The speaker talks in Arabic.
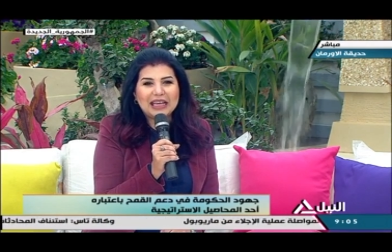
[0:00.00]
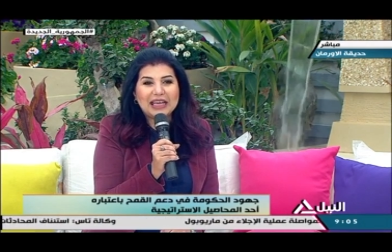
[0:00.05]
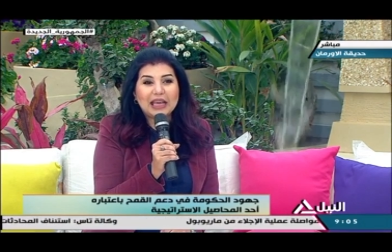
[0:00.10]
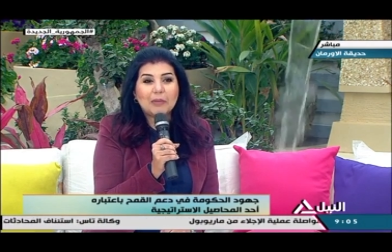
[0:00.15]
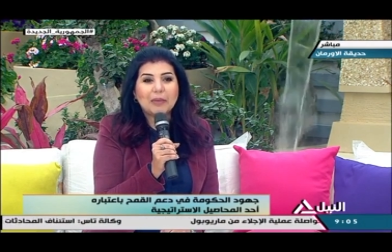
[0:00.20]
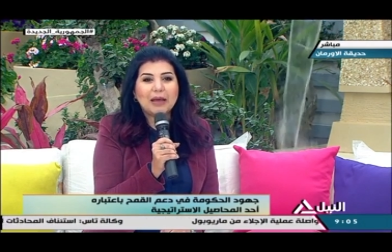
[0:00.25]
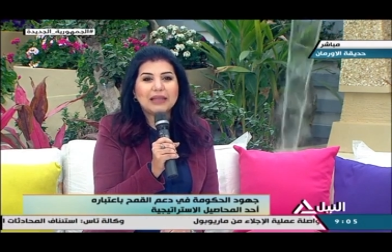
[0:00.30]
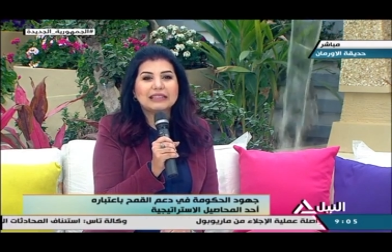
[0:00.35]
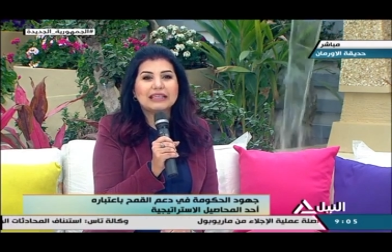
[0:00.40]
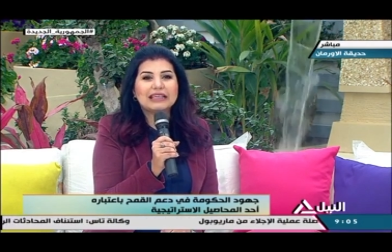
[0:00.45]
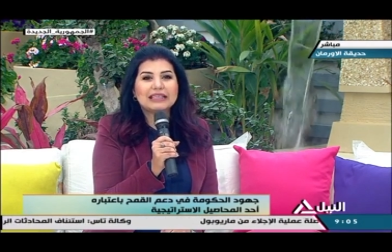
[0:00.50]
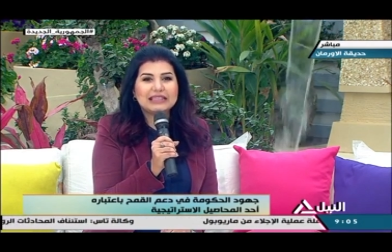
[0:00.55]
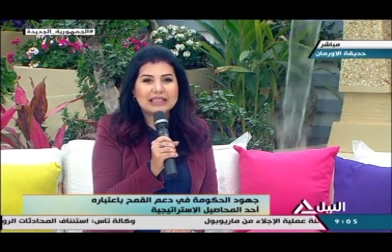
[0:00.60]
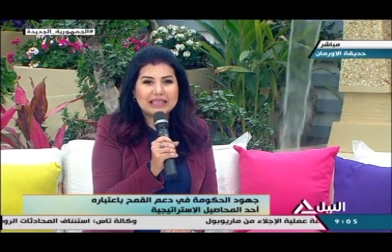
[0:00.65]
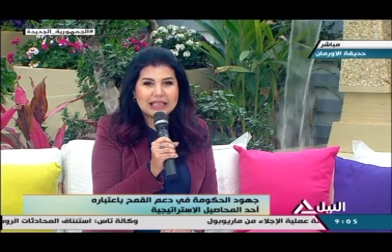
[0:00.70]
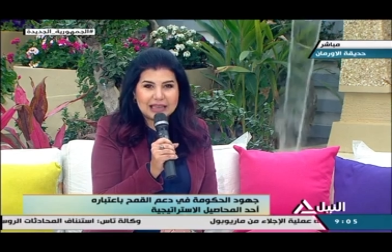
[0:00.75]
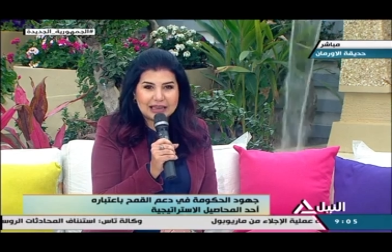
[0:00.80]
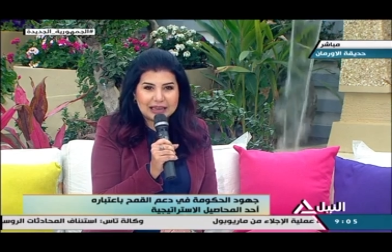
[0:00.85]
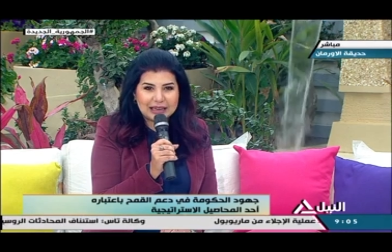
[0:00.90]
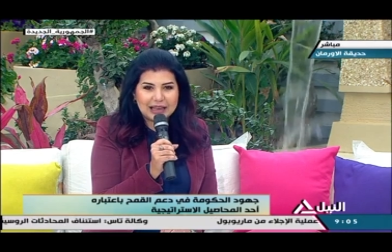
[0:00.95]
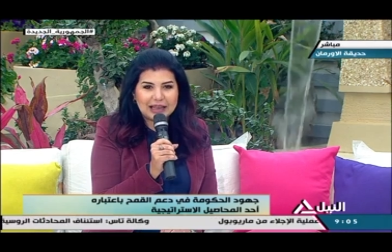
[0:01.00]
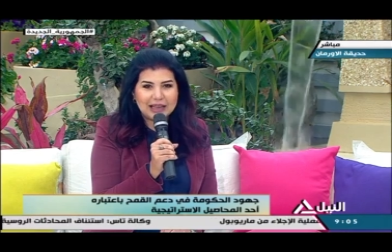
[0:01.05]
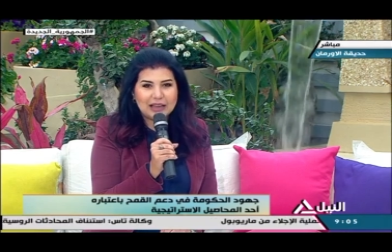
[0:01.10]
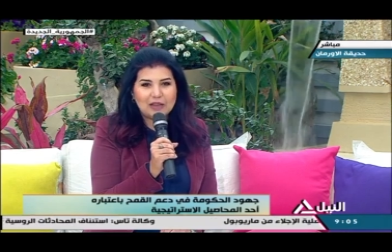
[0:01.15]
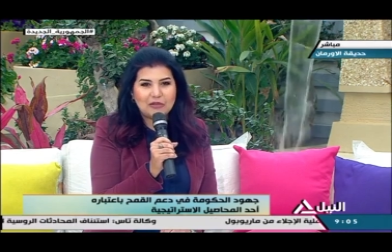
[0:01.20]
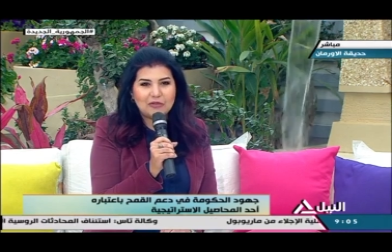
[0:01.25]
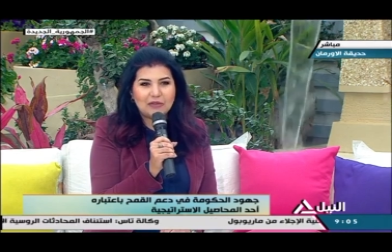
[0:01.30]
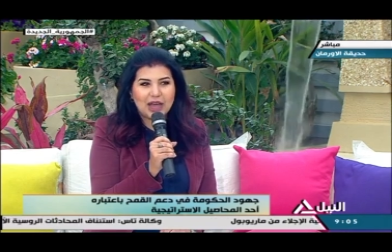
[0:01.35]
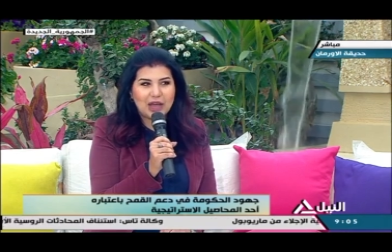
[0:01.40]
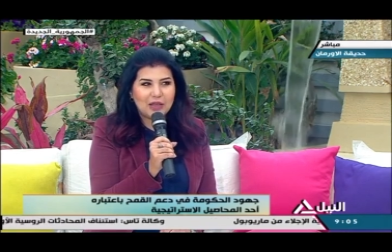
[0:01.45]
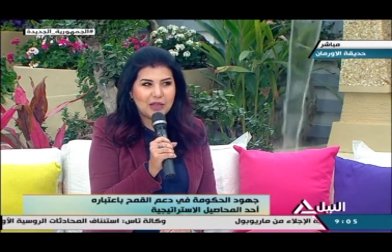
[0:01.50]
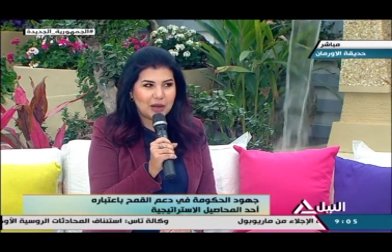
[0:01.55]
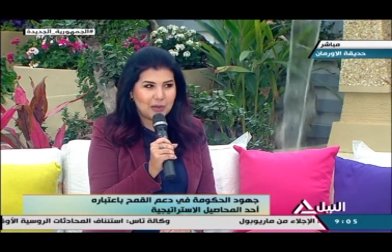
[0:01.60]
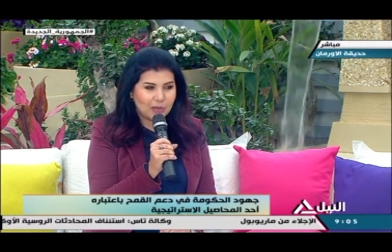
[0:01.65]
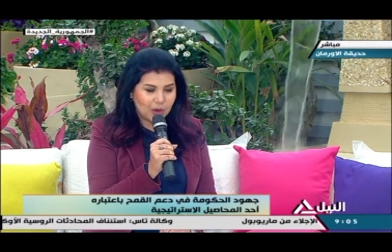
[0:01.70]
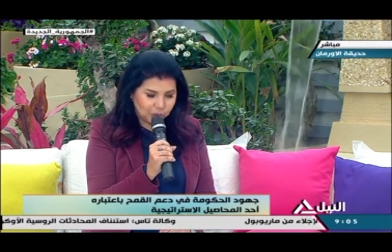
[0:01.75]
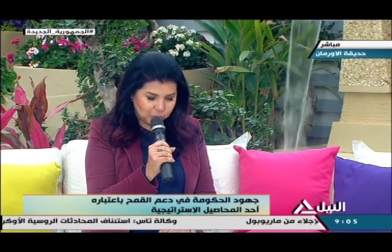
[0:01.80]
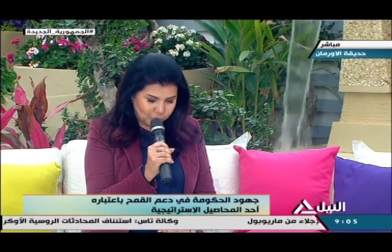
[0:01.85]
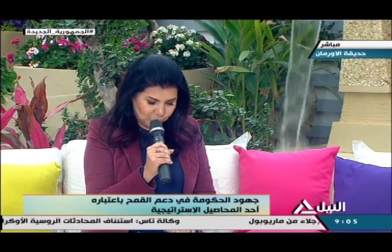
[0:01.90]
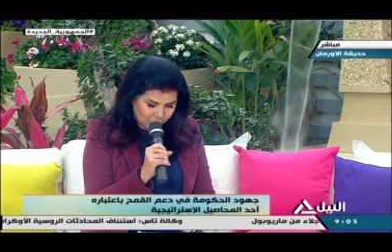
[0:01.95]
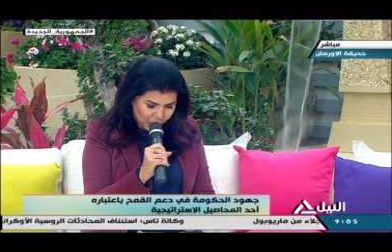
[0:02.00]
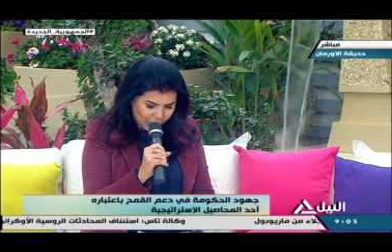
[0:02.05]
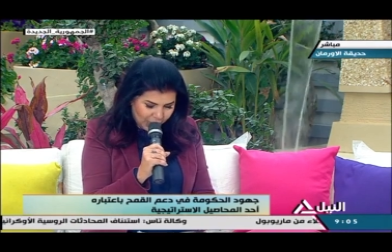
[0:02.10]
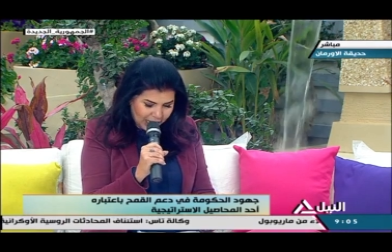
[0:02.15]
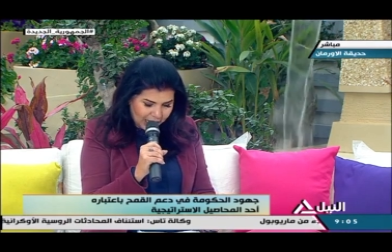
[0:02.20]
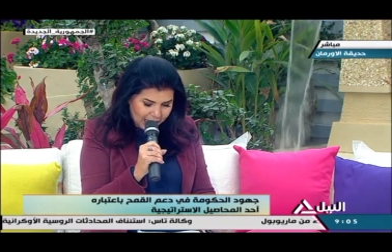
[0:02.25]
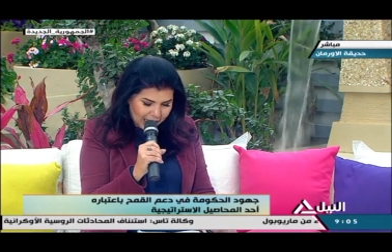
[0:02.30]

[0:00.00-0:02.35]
اجابات كتير آه، في هذا الموضوع